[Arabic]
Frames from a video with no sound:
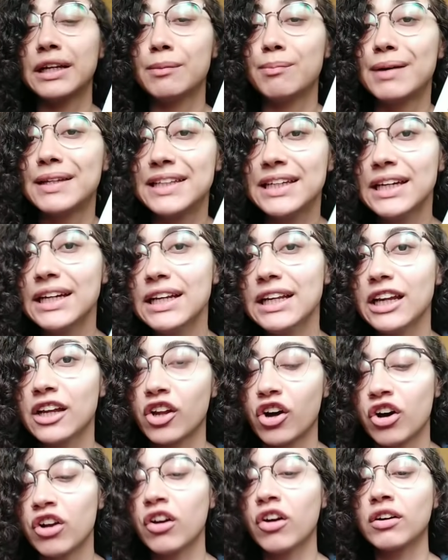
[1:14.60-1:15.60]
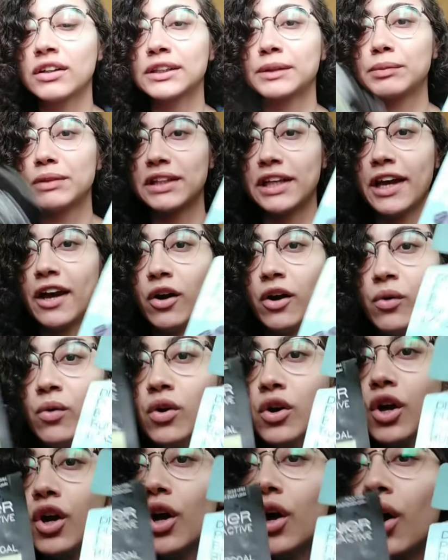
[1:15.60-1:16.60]
البديل الارخص بتاعه
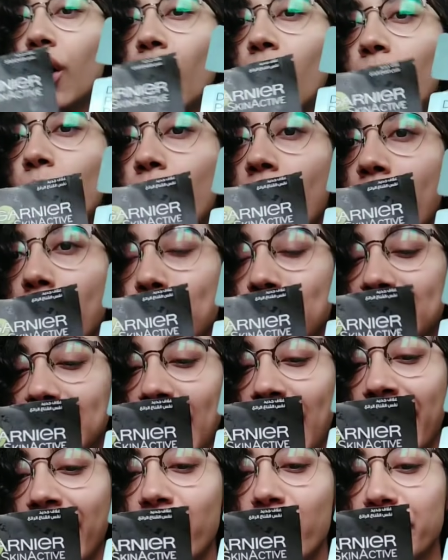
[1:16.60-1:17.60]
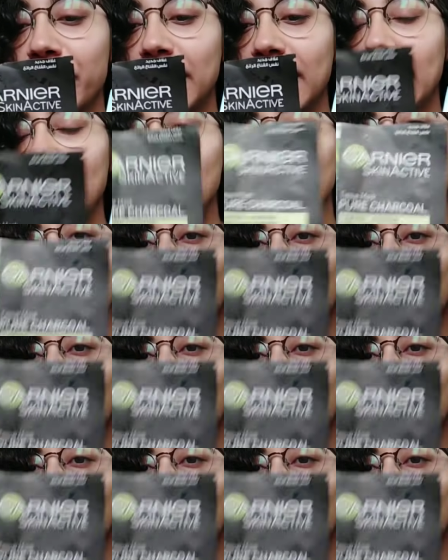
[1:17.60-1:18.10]
هو بتاع جارني